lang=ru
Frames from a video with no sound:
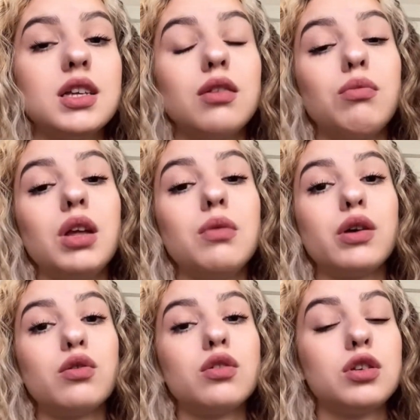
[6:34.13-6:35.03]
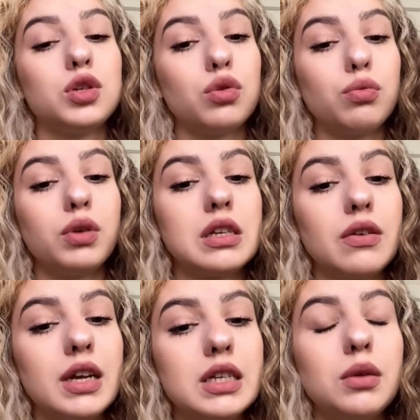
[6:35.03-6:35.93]
и мне не придется ничего
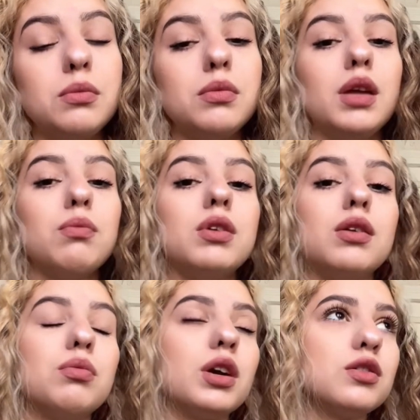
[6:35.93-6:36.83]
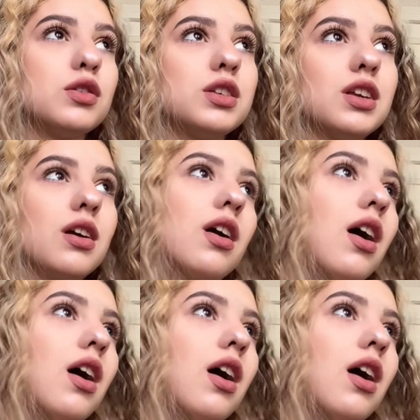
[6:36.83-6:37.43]
пересдавать, и мне не придется